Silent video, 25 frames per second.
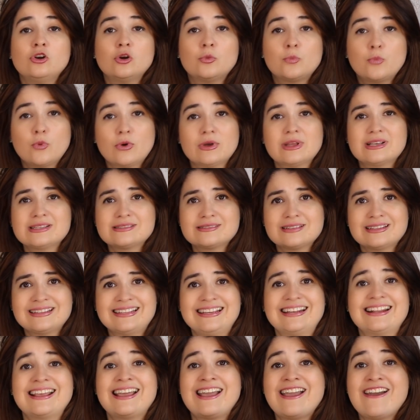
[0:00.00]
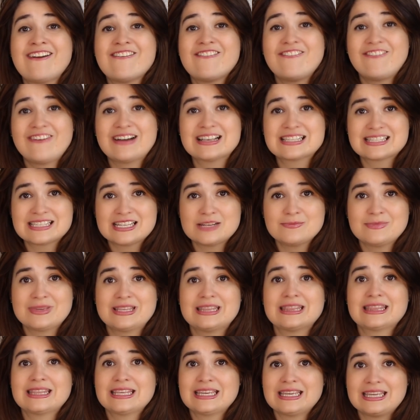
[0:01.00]
lo puedes tener
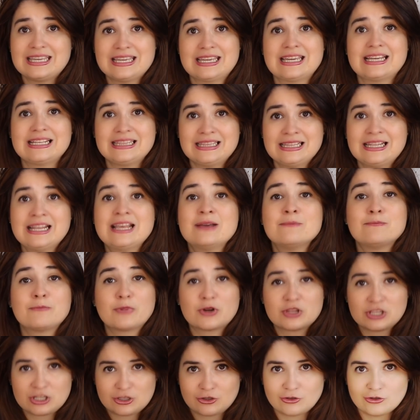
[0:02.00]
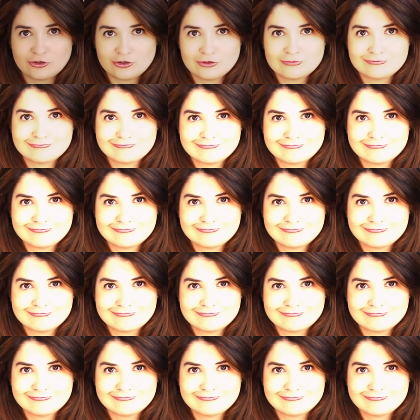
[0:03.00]
fácilmente en el proyector.